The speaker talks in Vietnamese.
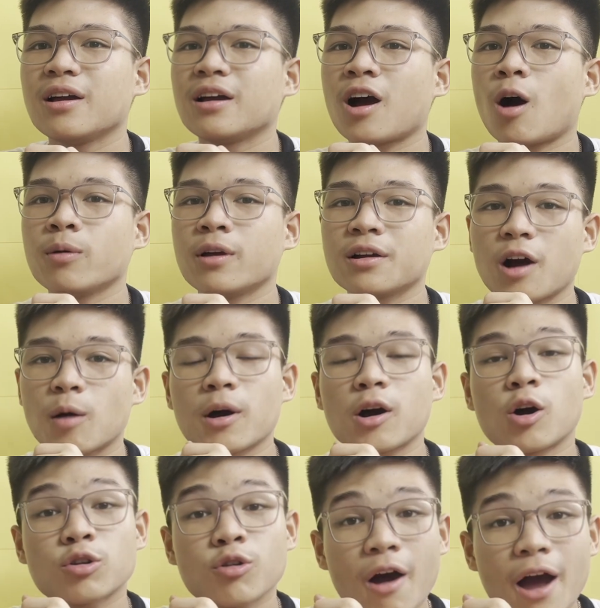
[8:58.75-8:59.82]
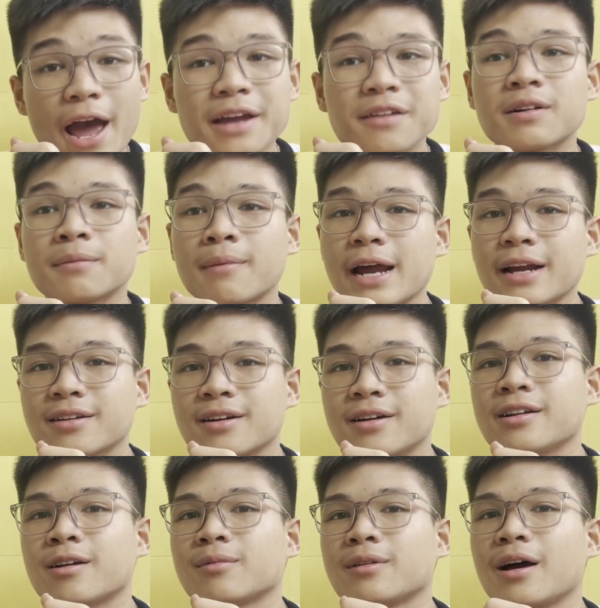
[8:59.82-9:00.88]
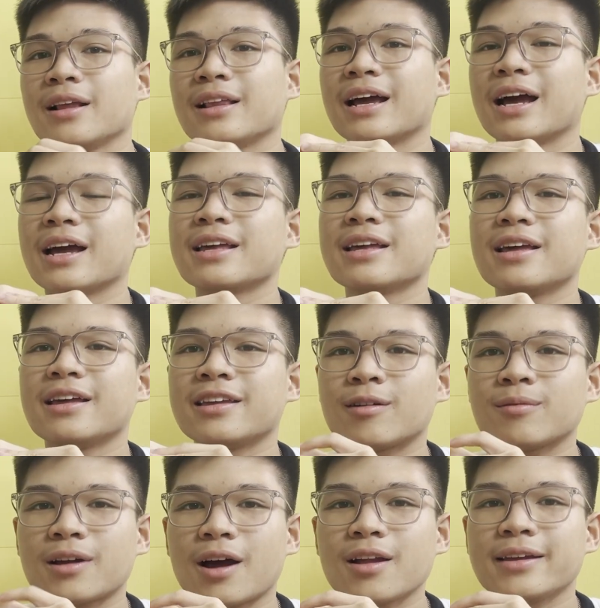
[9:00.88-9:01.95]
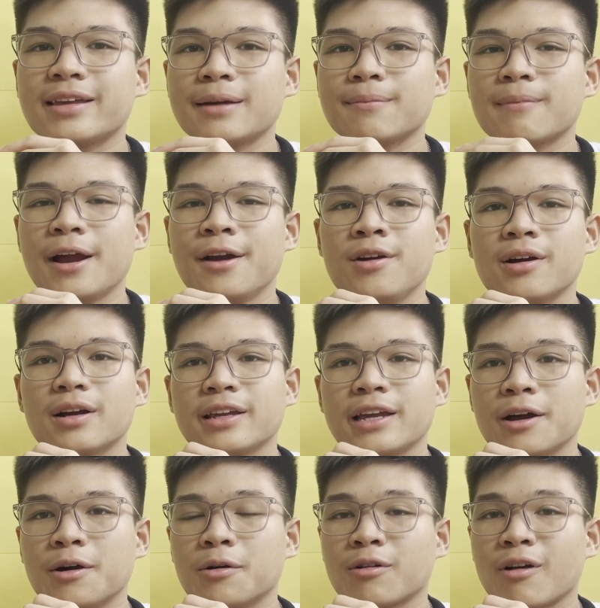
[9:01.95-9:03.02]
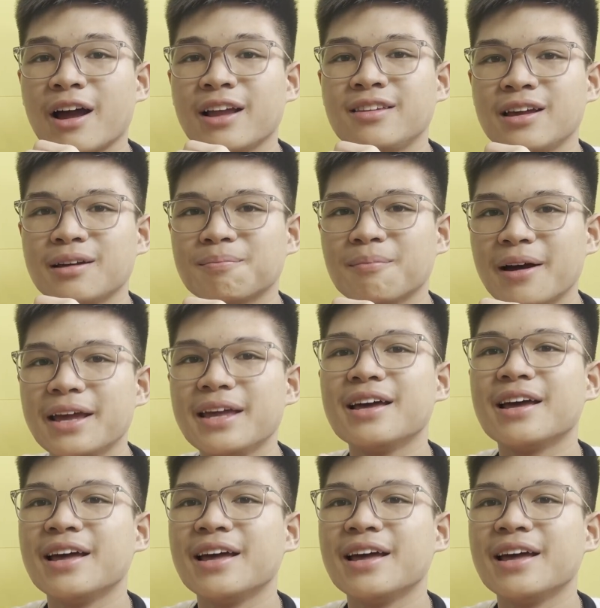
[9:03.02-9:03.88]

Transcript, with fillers: không những rộng mà còn thoáng và mát nữa. Đồng thời là trong đó được trang bị rất là nhiều loại thiết bị